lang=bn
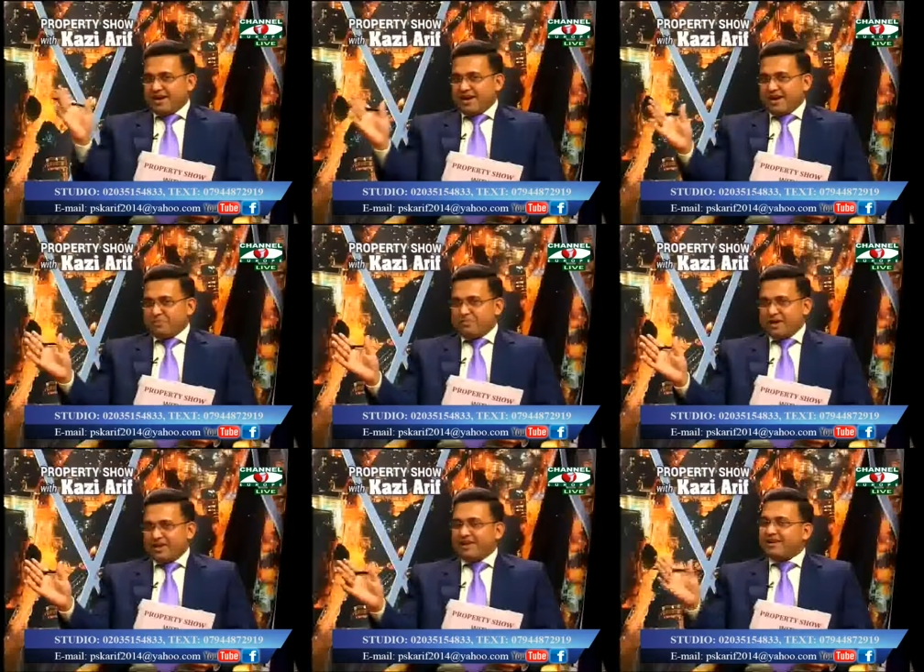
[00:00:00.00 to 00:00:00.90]
আরিফ ভাই
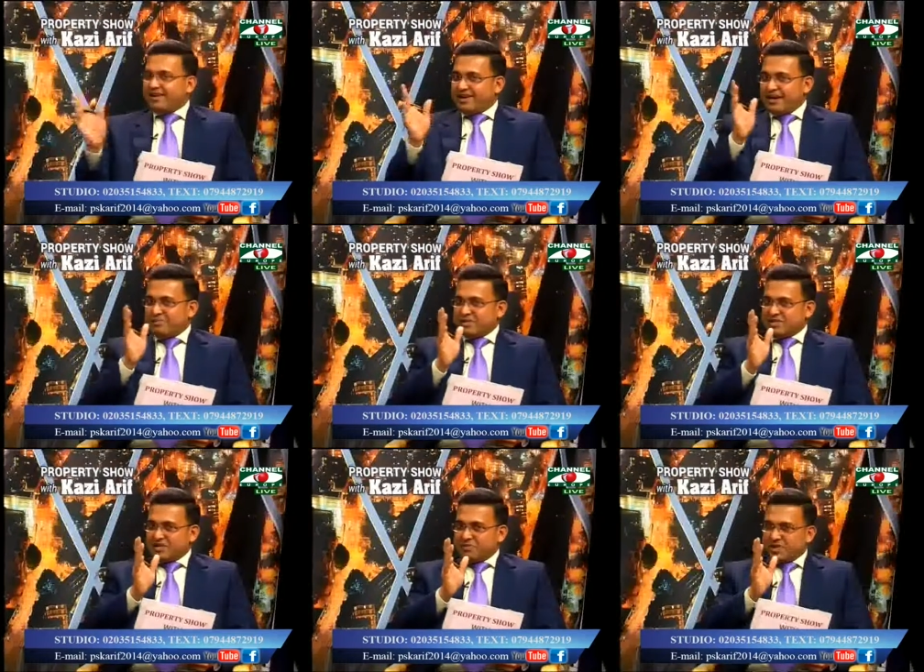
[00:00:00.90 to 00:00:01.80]
আপনাদের
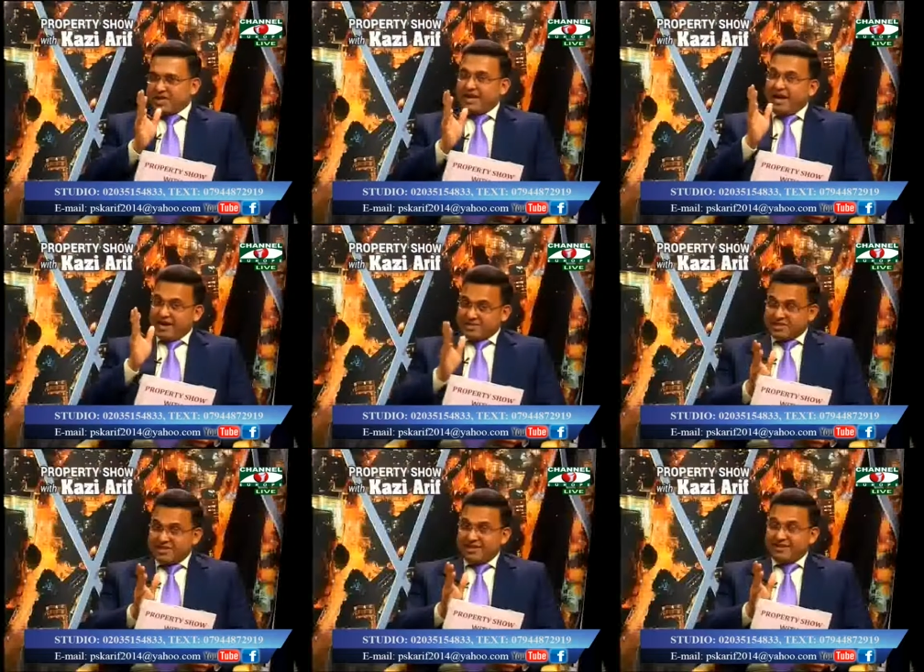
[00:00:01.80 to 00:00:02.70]
সাথে আছেন
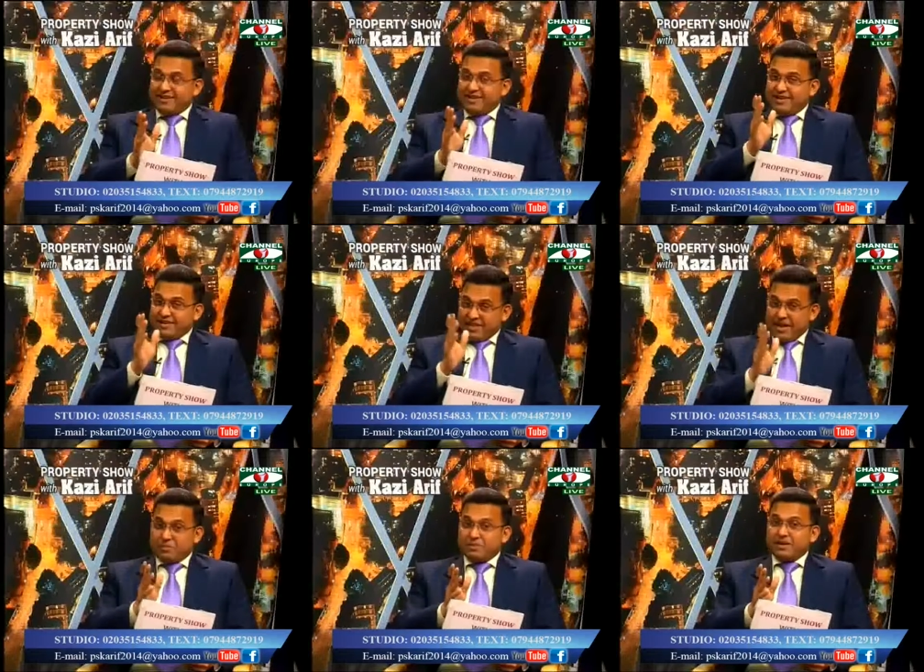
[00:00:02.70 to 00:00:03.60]

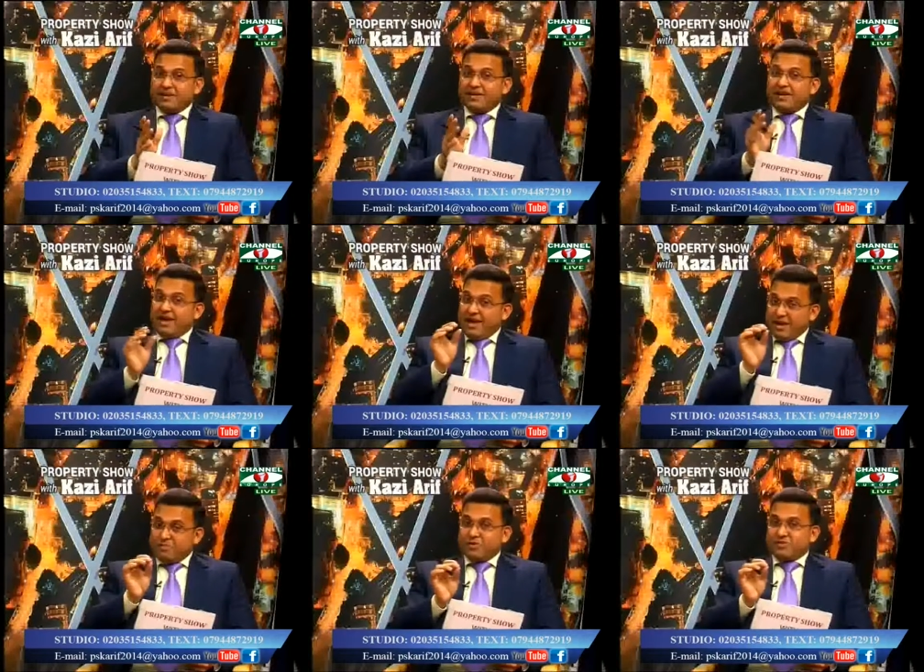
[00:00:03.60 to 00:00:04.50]
থাকবেন
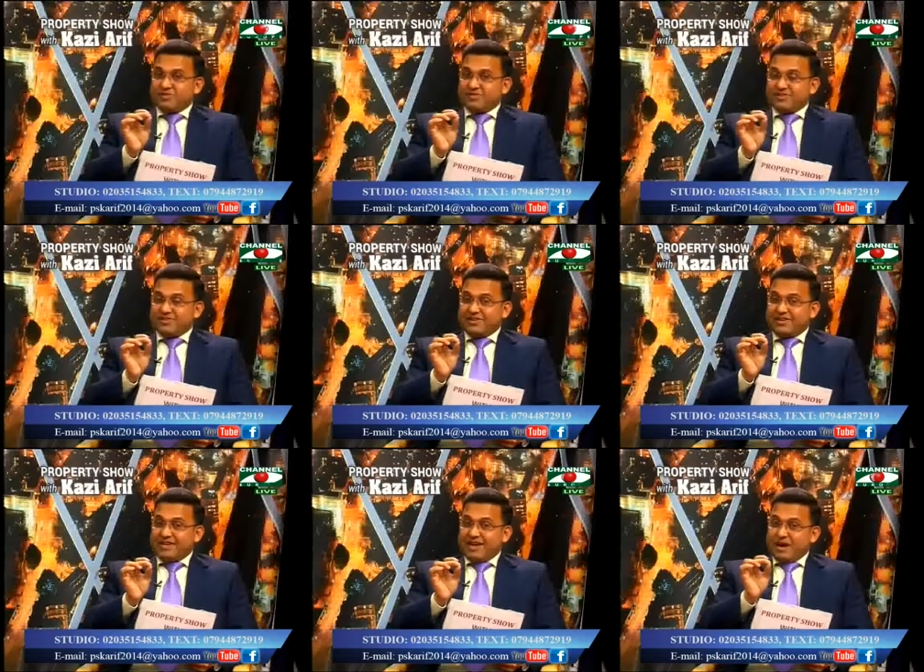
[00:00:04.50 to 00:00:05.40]
এবং
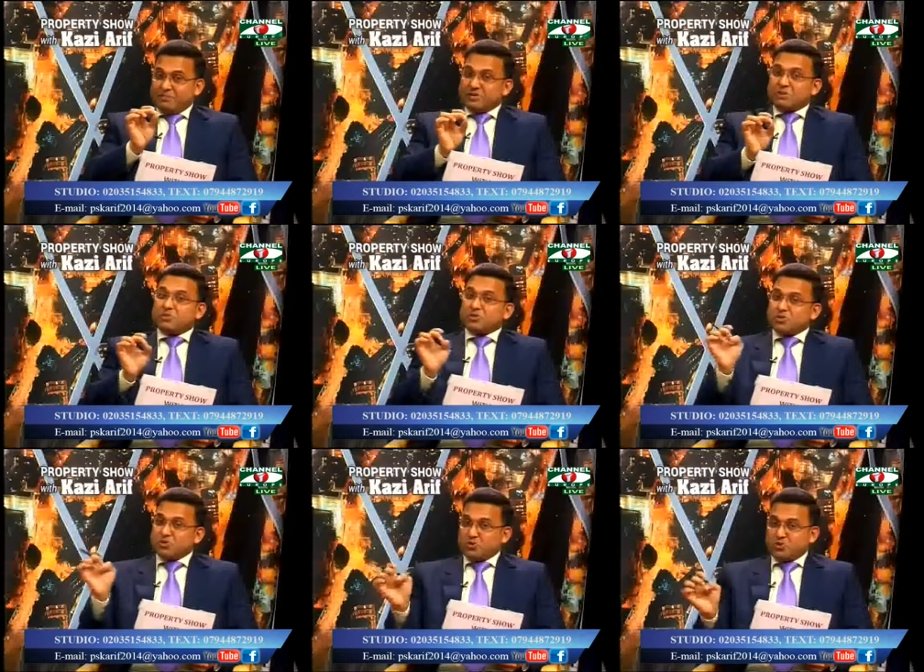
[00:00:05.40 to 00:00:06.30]
আপনাদের
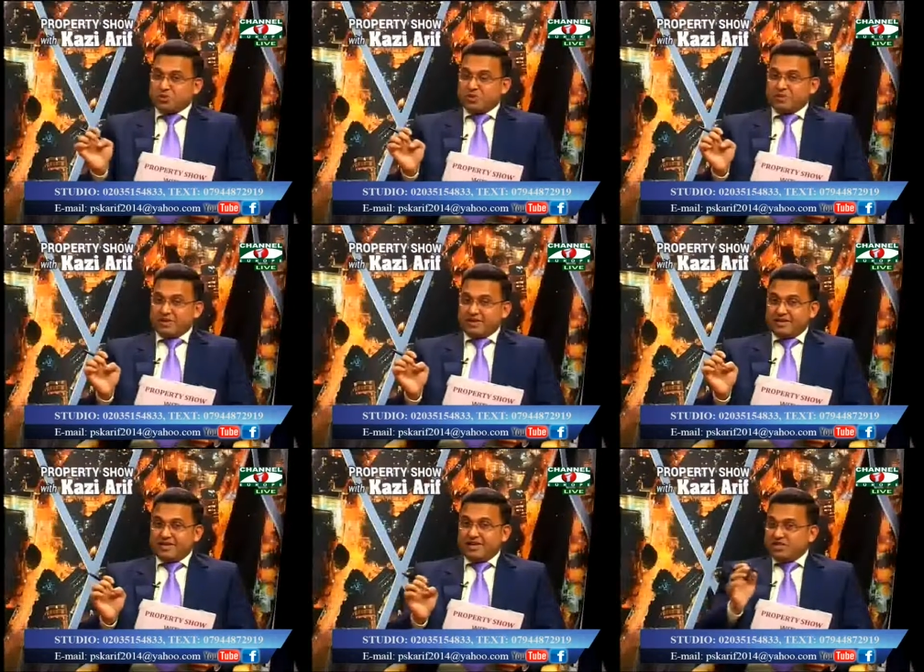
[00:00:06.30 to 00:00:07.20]
প্রশ্নের উত্তর দিবেন
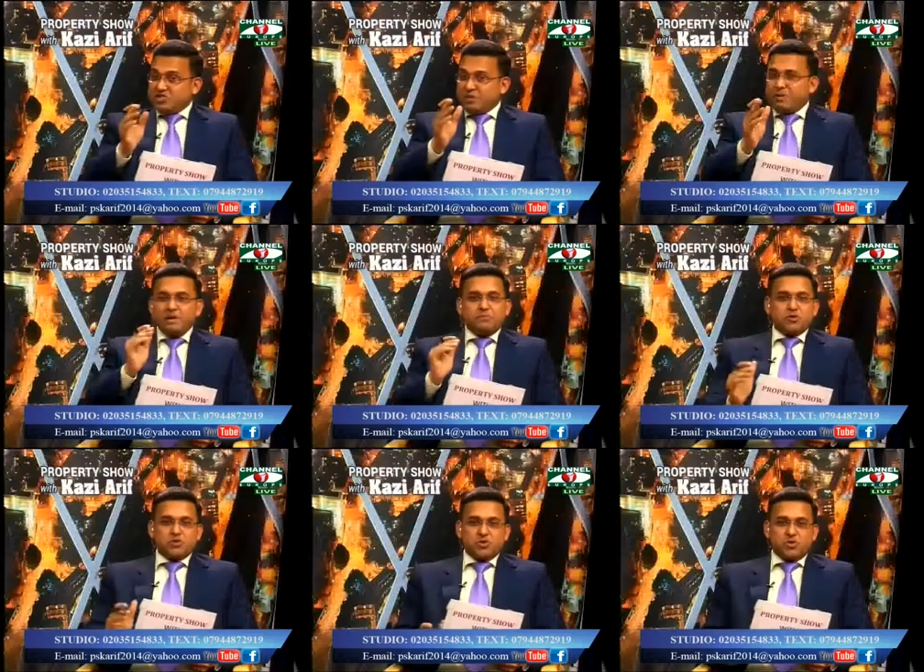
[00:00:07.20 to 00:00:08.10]
যে ভাই
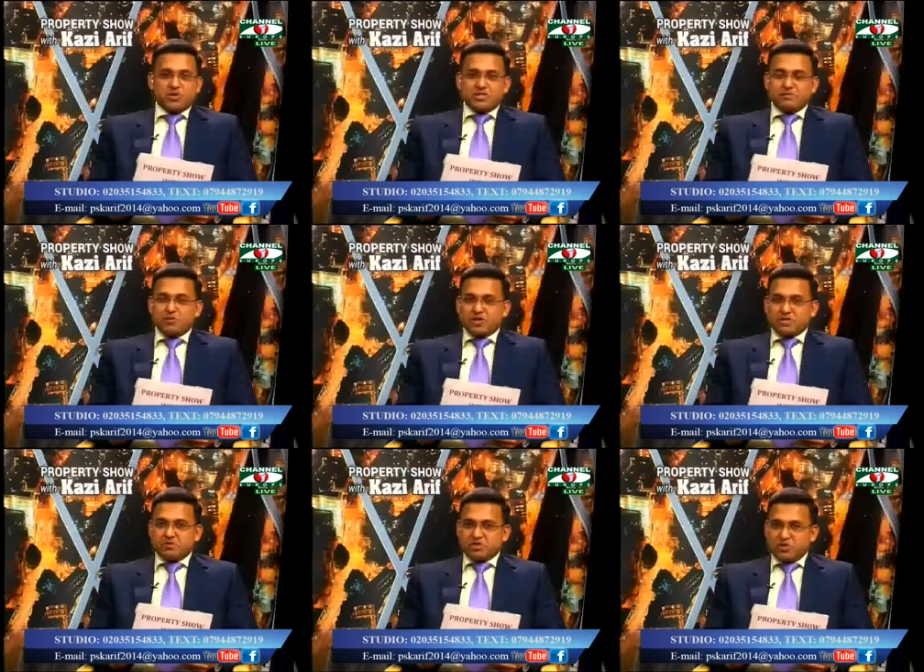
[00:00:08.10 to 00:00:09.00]
প্রশ্ন করেছেন মর্গেজ
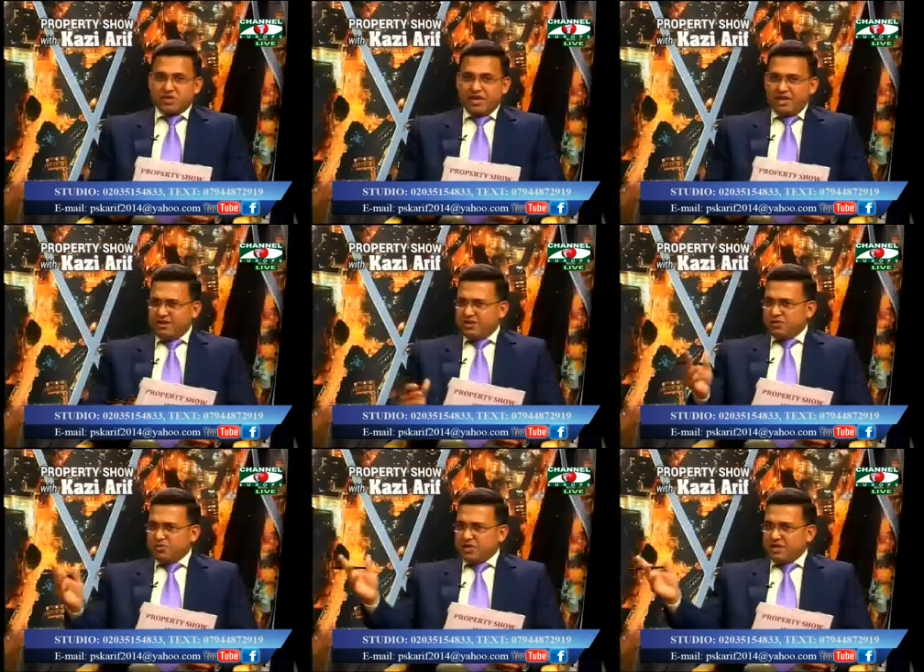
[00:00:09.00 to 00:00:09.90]
বিষয় নিয়ে
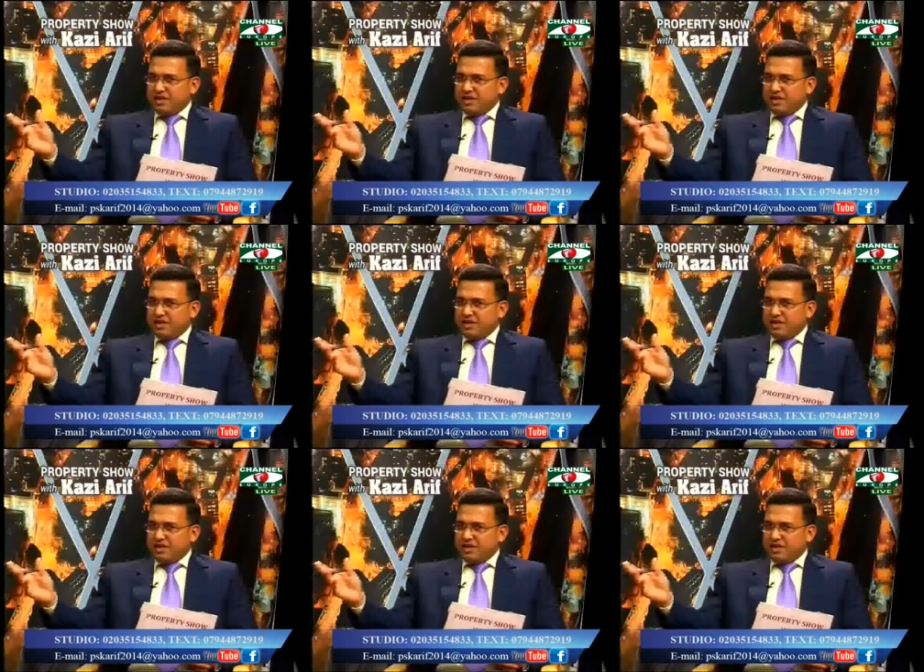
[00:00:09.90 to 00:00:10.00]
উনি